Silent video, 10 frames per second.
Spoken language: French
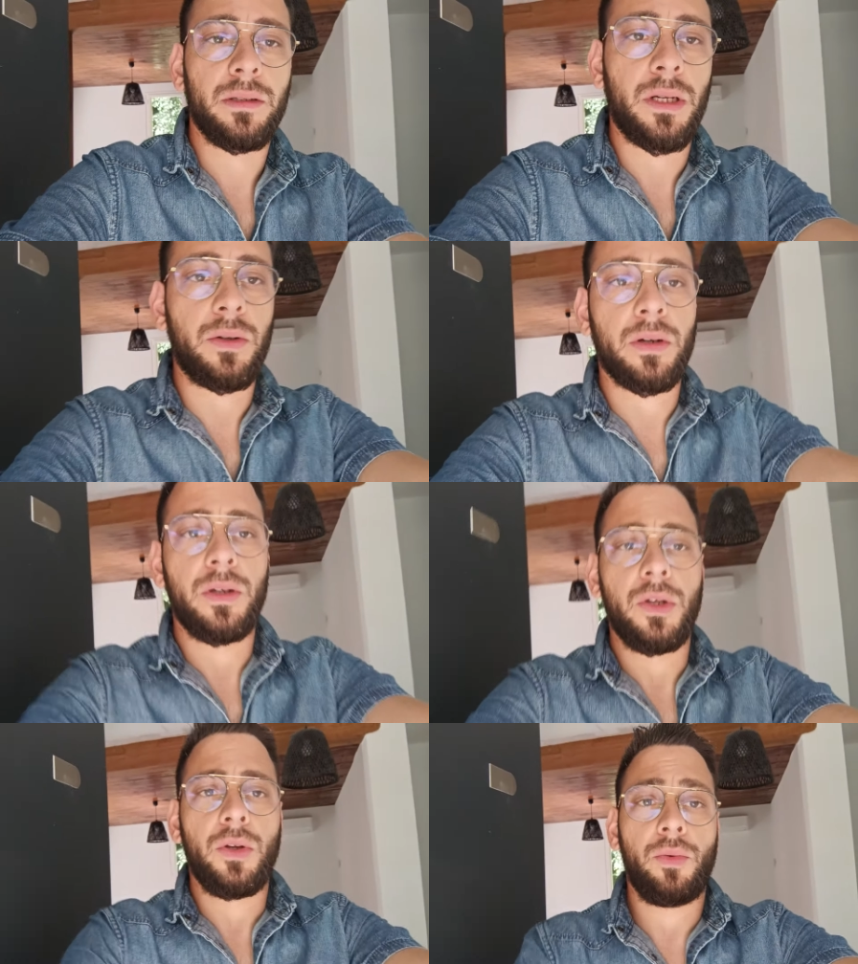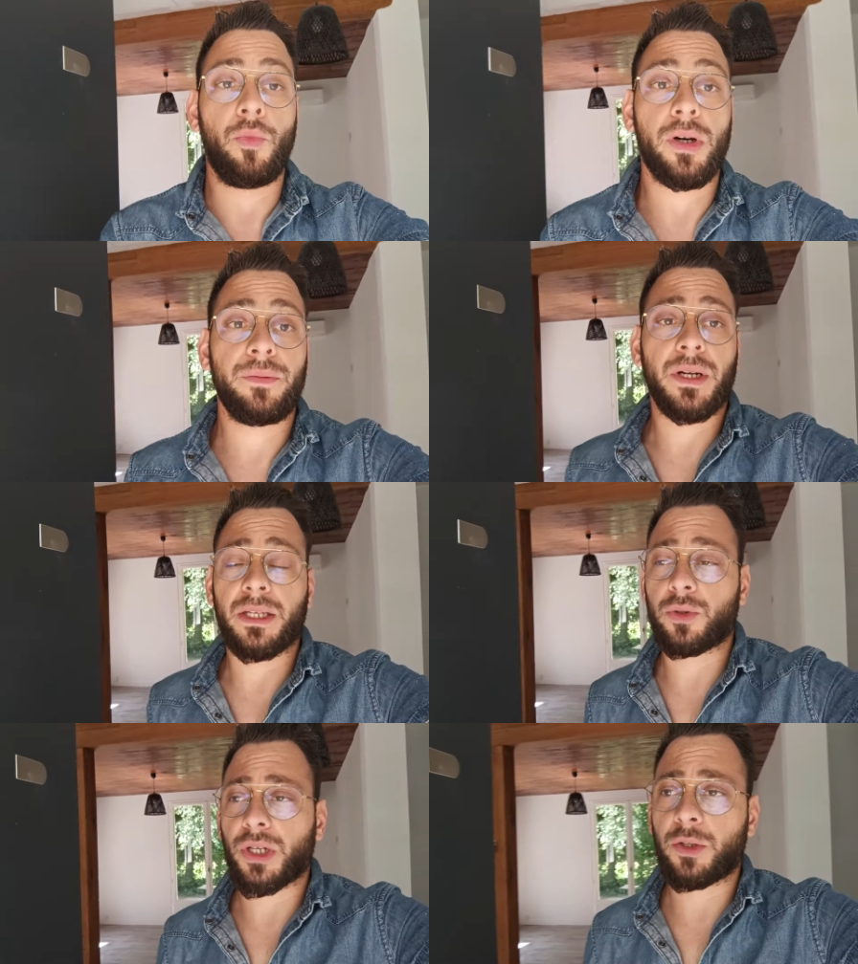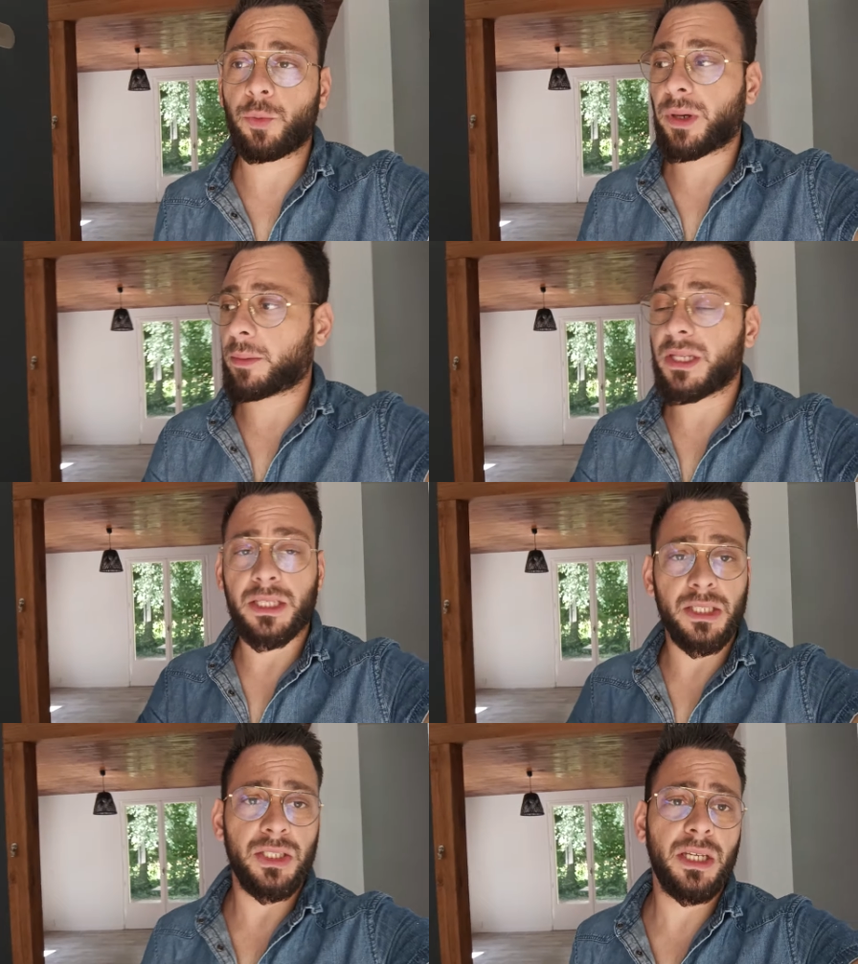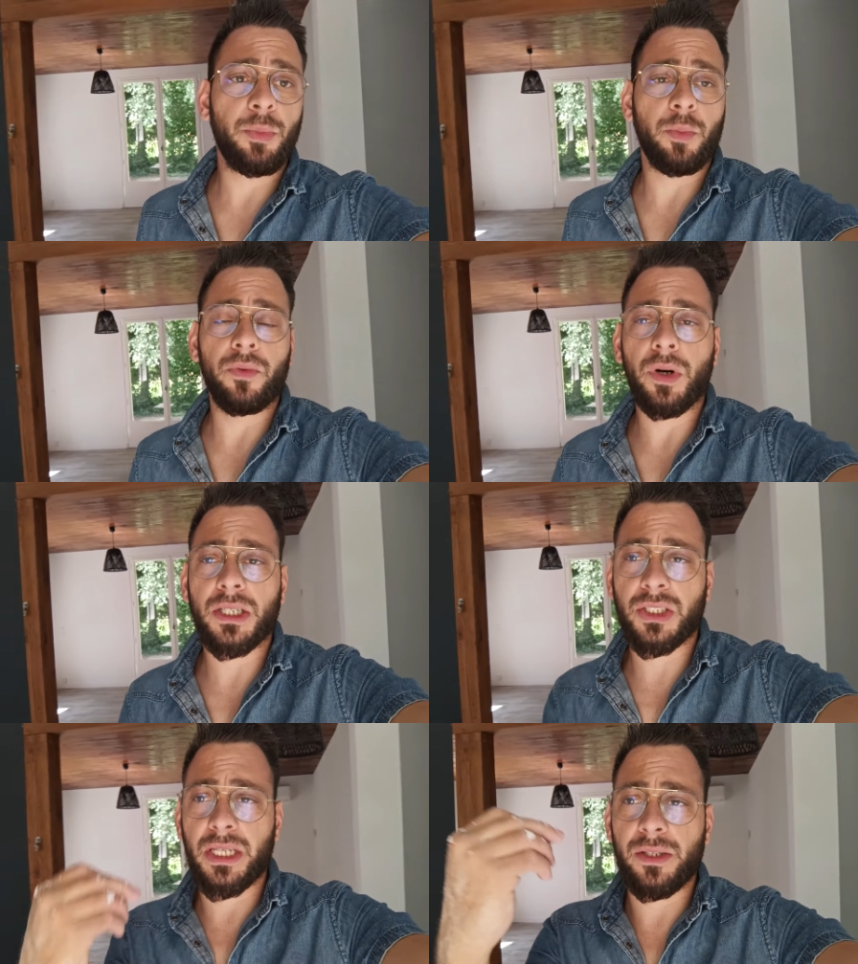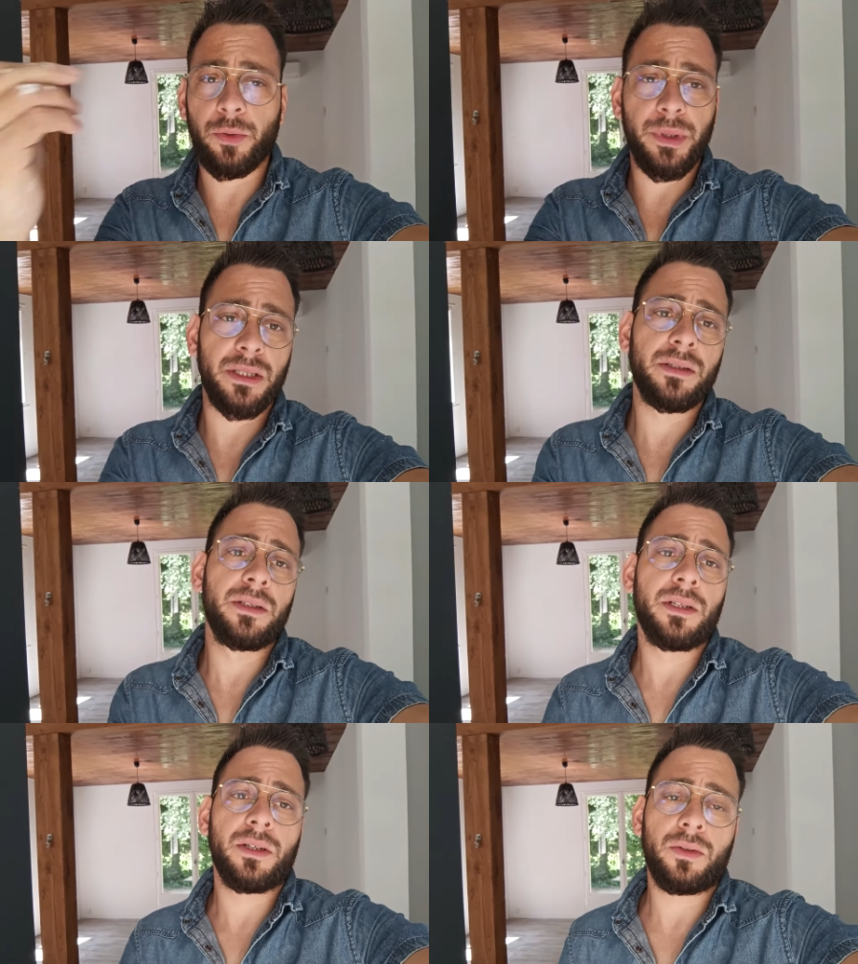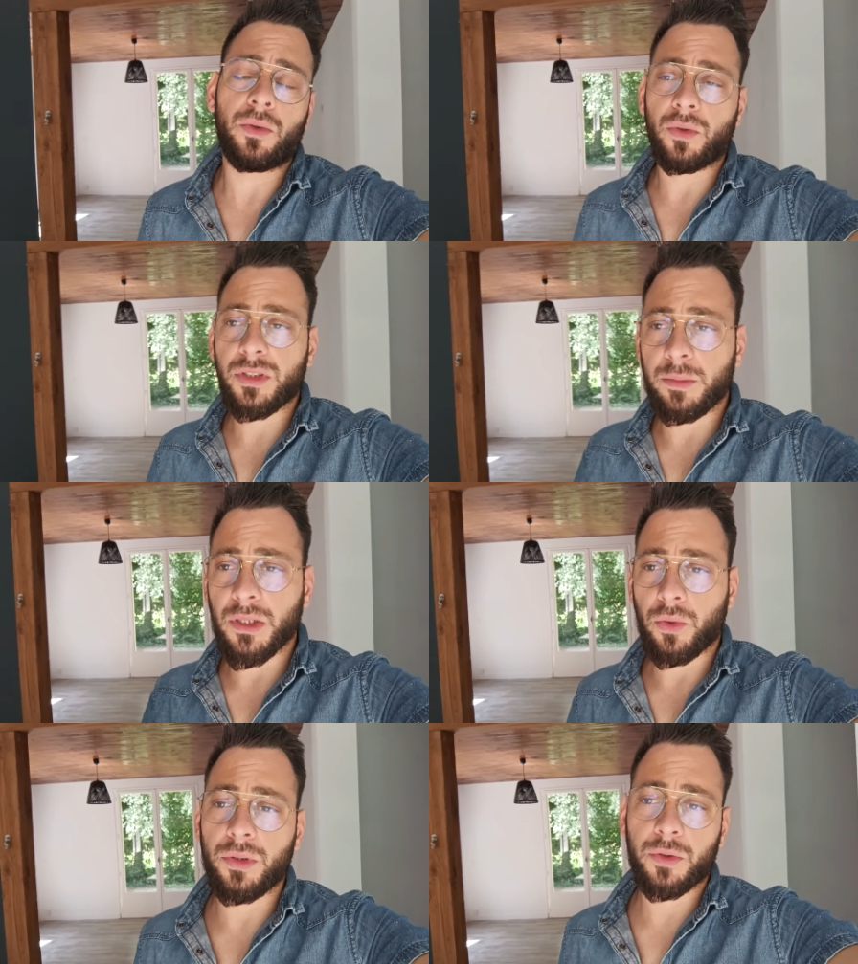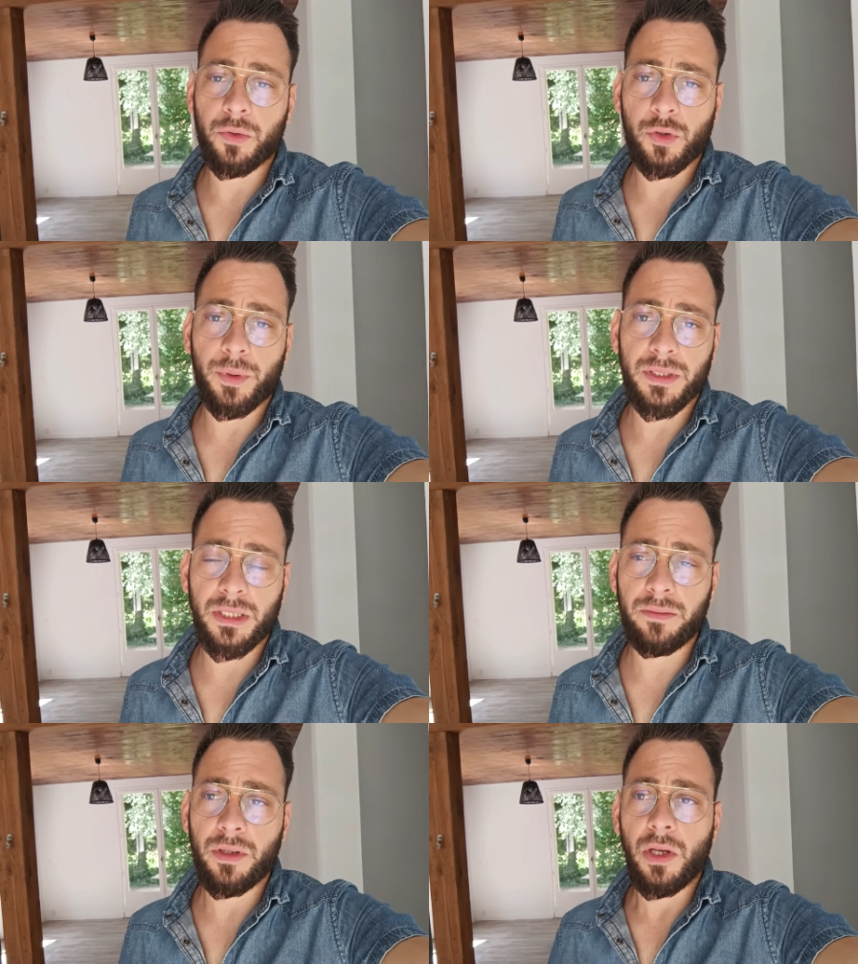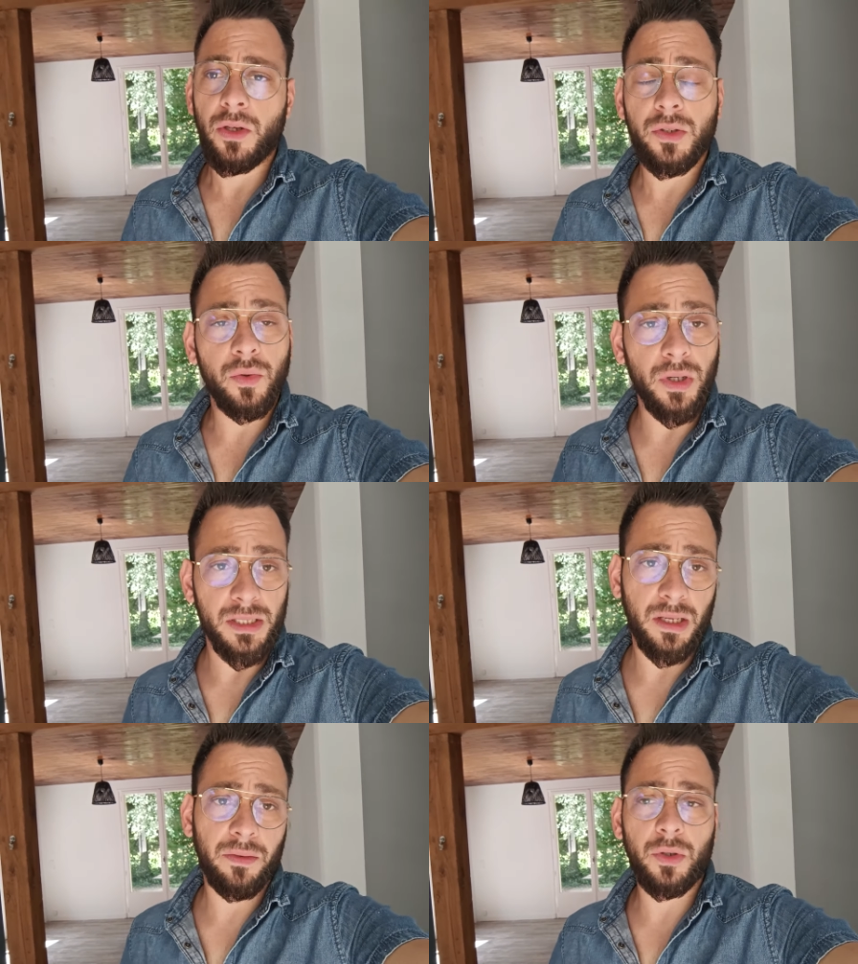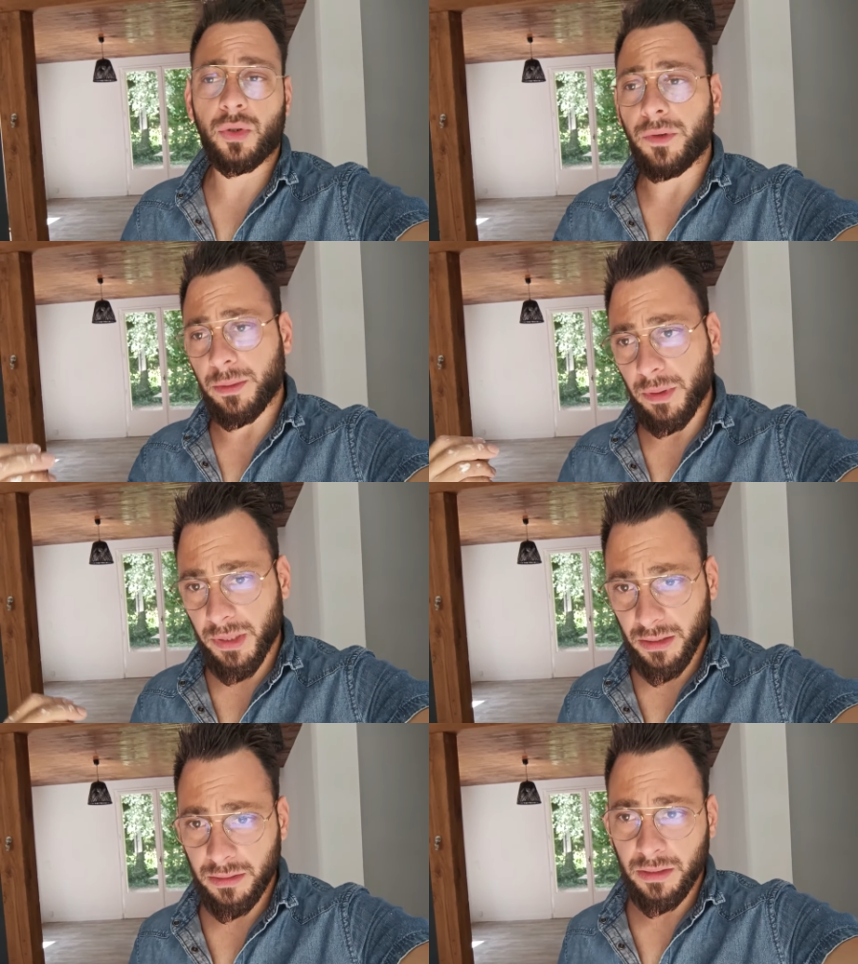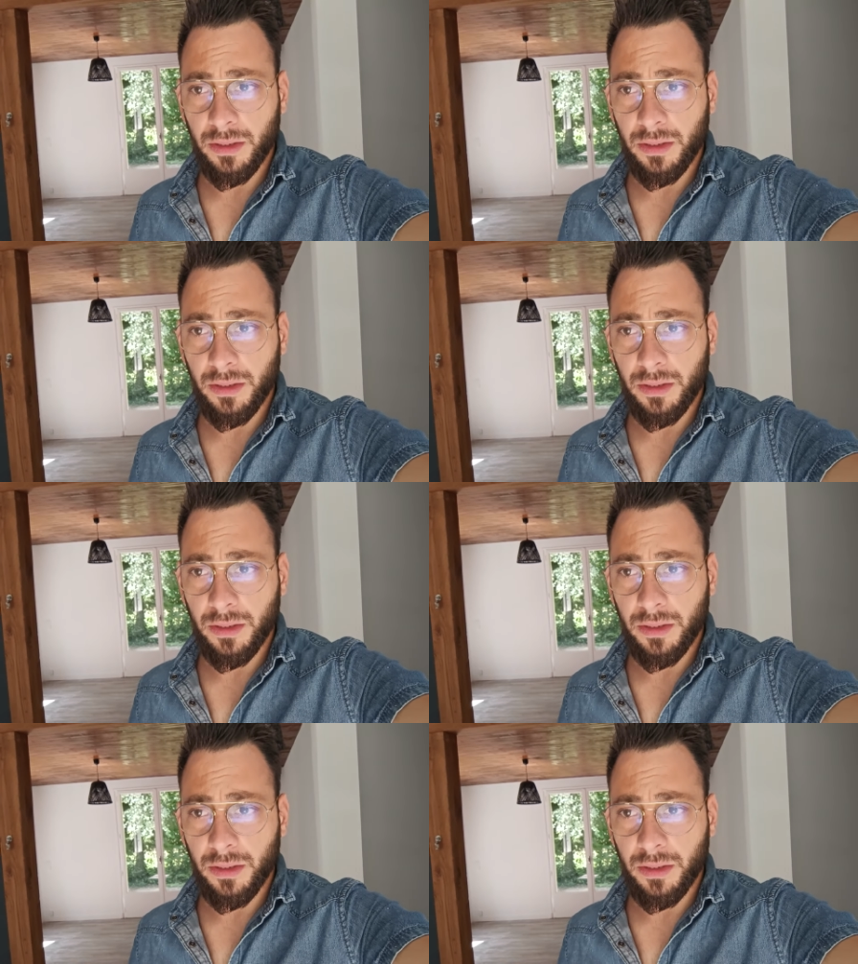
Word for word: D'accord Moi, il fallait que je récupère mes liquidités pour pouvoir acheter les autres biens. Donc j'ai mis en condition suspensive sous réserve que je vende mes biens.